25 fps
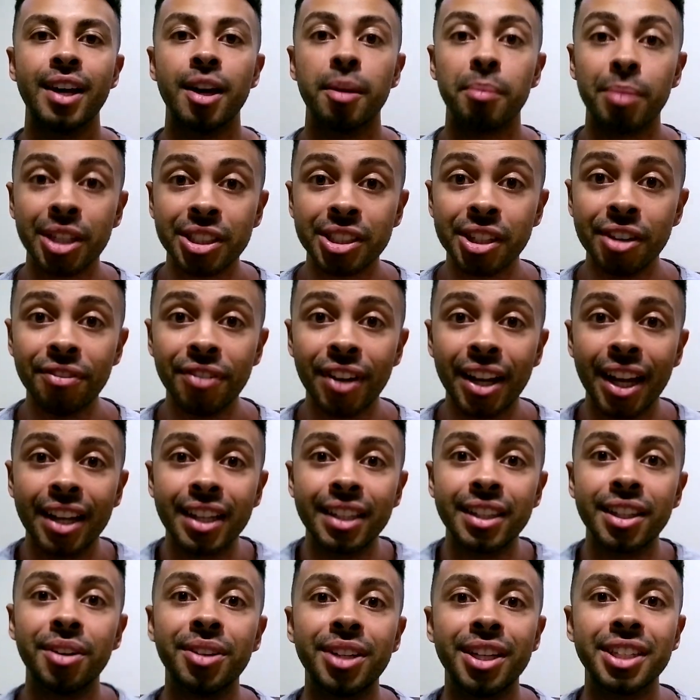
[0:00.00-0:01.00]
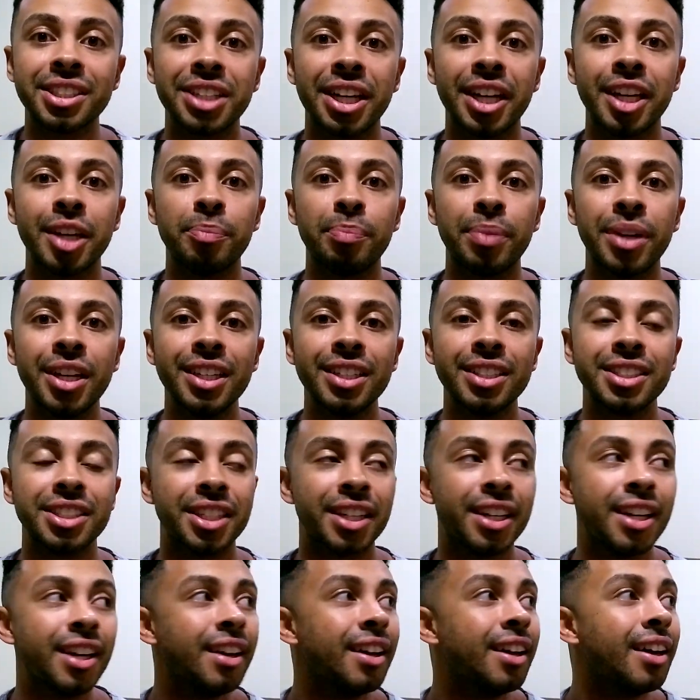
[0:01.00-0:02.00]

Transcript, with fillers: Mas vamos falar então dessa reprise,